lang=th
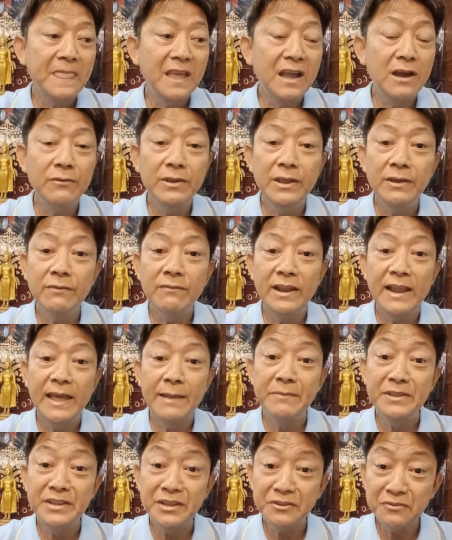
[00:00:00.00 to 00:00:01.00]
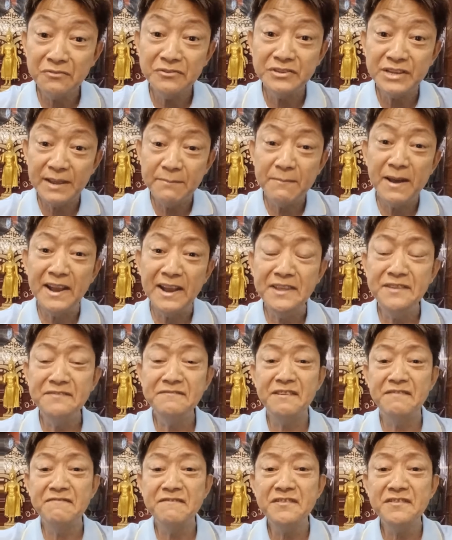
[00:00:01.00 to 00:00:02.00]
เขาเรียกว่าอะไรมันยังต้องใช้บาลี
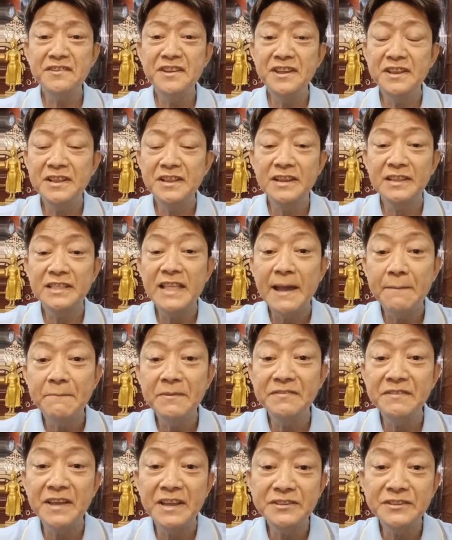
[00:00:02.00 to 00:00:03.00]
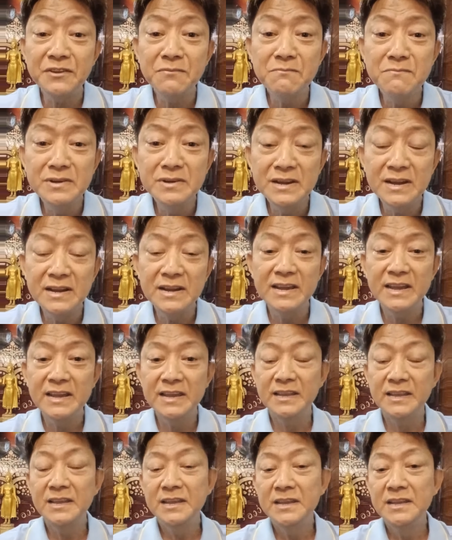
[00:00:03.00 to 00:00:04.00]
สันสกฤตตามภาษาเจ้าเมืองไง
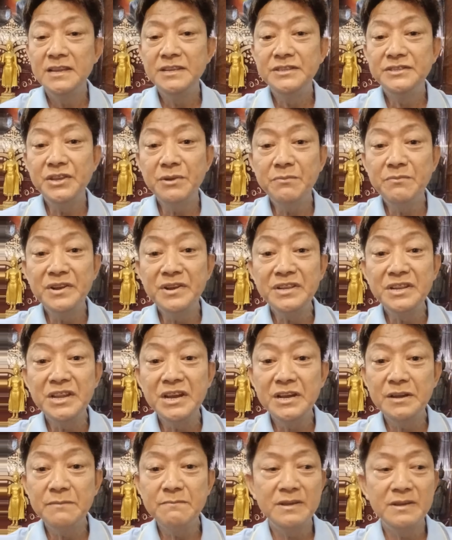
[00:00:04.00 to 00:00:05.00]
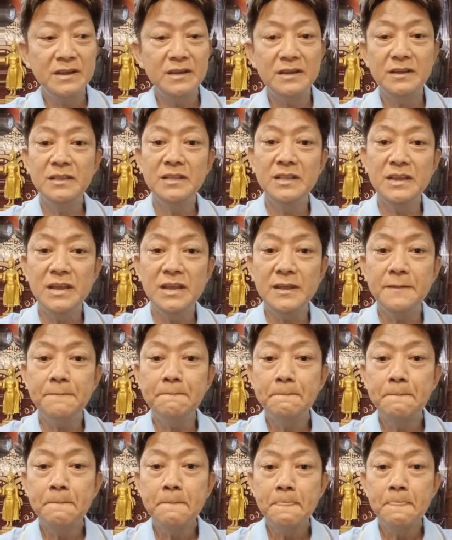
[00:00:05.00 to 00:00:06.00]
เจ้าเมืองเดิมอ่ะนะ
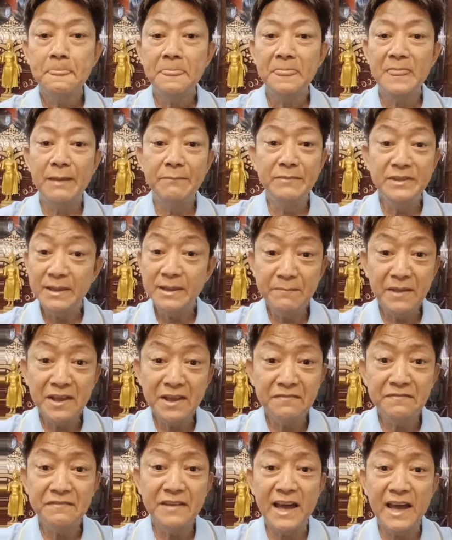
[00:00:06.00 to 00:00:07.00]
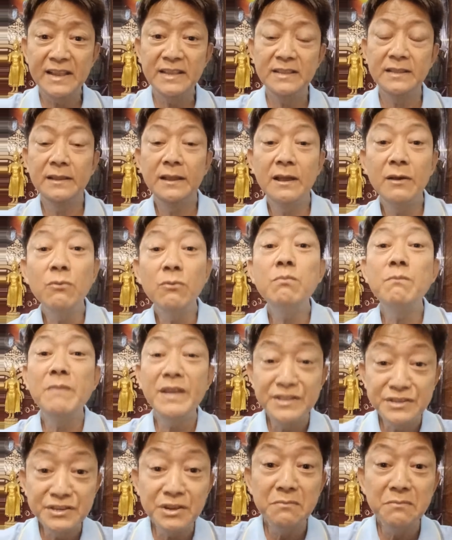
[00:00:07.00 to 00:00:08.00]
แต่ไม่ใช่เป็นกษัตริย์เขาเป็
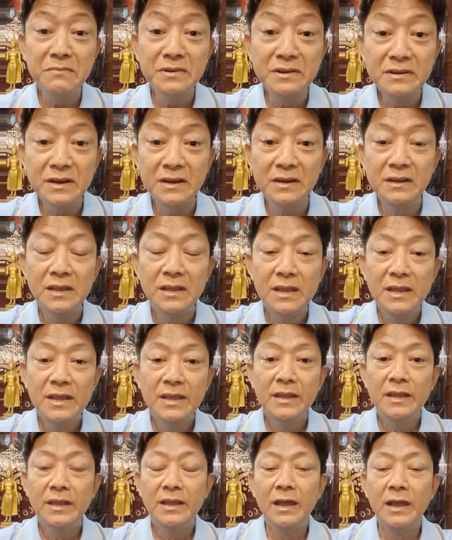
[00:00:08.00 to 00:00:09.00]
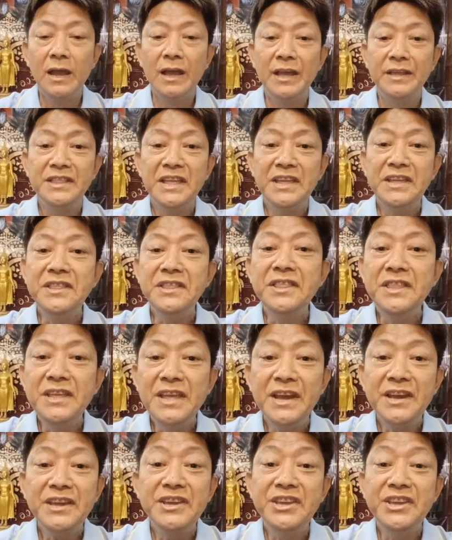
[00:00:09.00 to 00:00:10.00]
นเจ้าเมืองในอินเดี
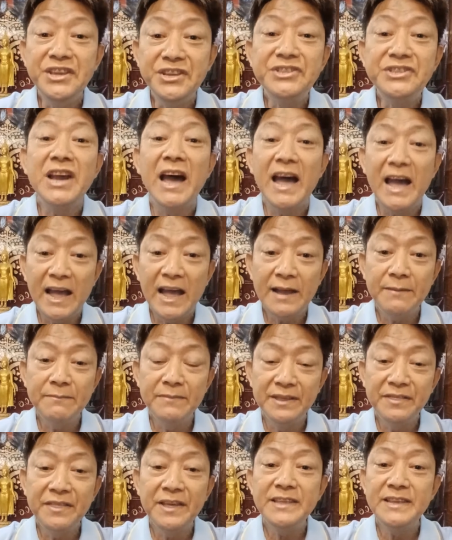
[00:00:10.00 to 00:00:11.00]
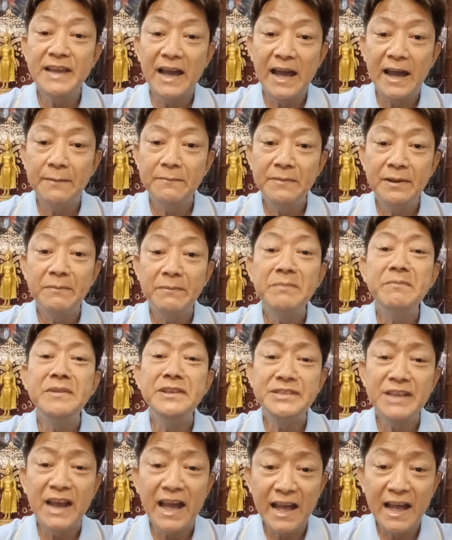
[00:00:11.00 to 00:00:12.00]
ยขี่ช้างเหมือนสยามอ่ะมันมี
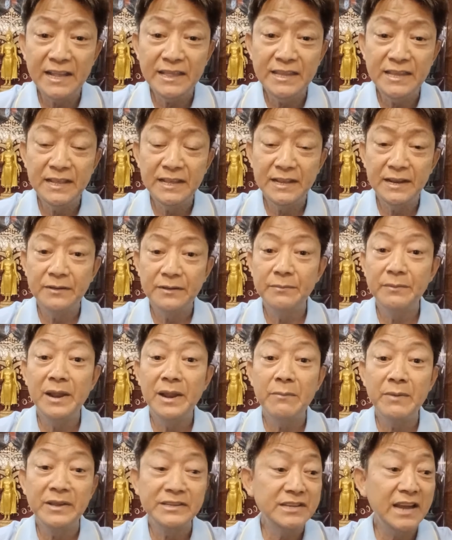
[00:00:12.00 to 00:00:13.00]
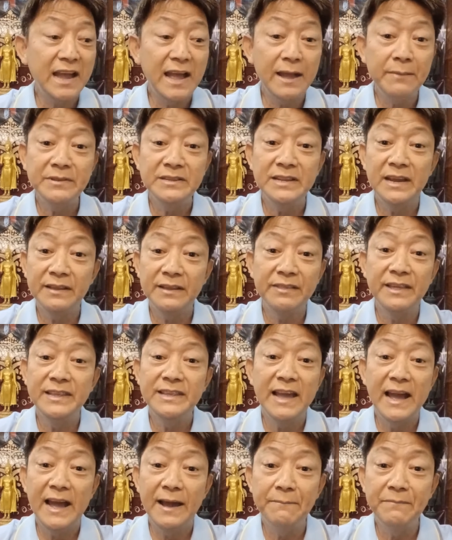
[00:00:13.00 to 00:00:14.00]
ช้างที่ไหนเรามันเอามาช้างมาจากส
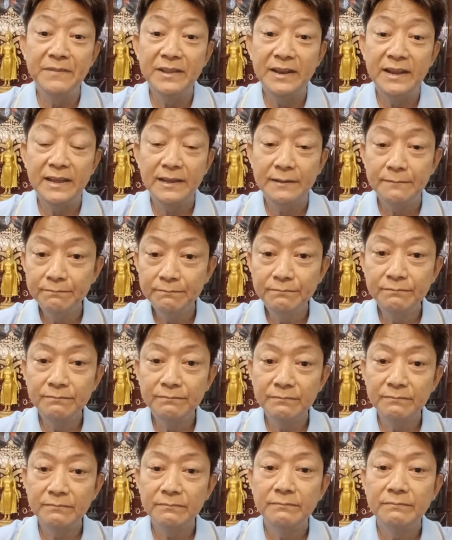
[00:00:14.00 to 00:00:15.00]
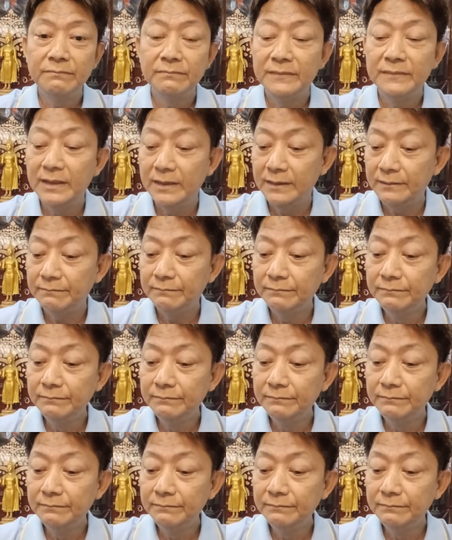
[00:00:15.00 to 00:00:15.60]
ยามเนี่ยแหละนะ